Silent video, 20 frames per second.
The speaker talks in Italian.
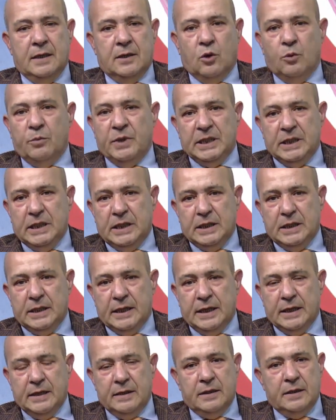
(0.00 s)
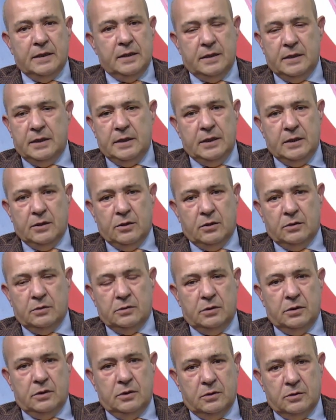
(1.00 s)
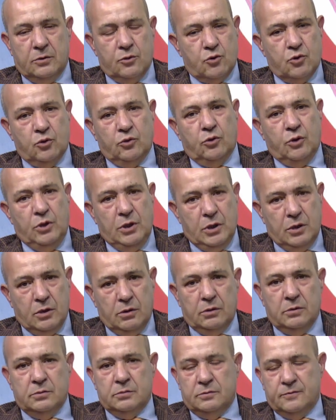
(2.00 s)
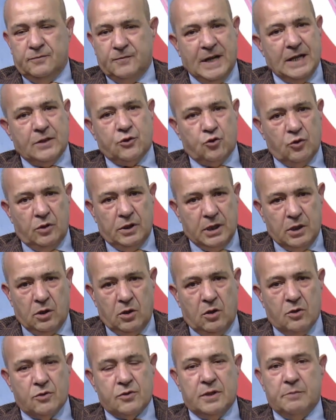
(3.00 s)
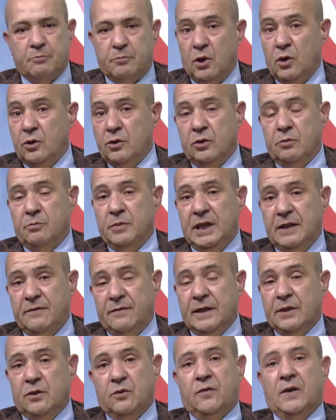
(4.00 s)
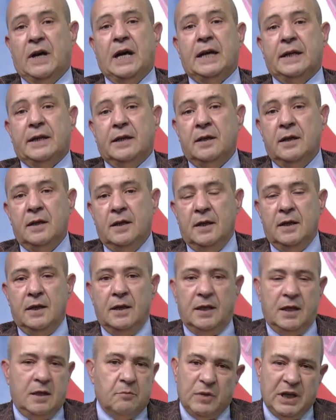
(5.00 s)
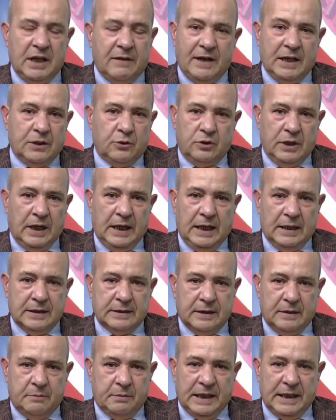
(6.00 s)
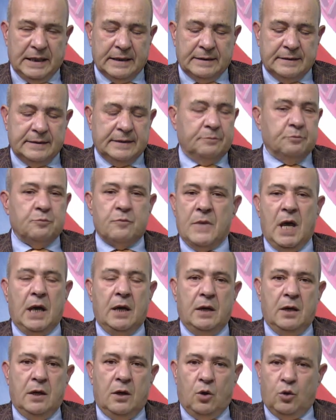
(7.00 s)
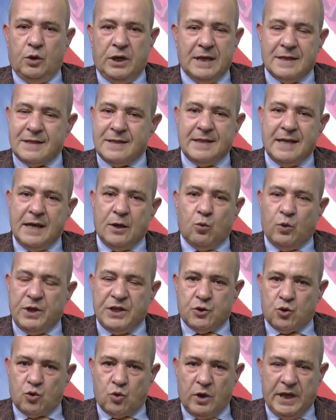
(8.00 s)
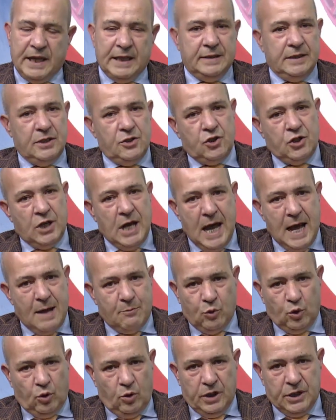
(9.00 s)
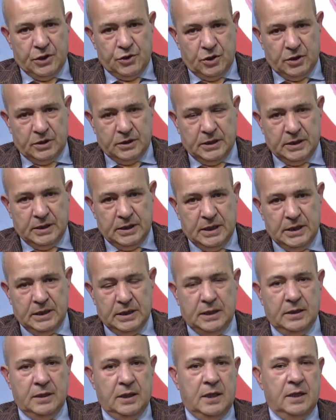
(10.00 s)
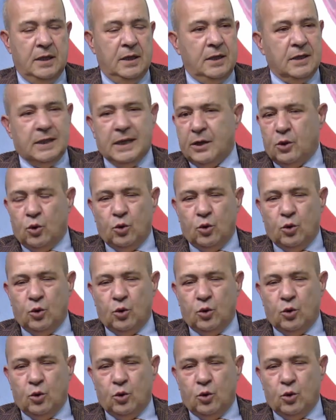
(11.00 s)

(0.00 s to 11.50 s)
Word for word: come dire io sono io, faccio le cose, poi non me le fanno fare e me ne vado dall'altra parte. Ora, se questo è, diciamolo ai cittadini, che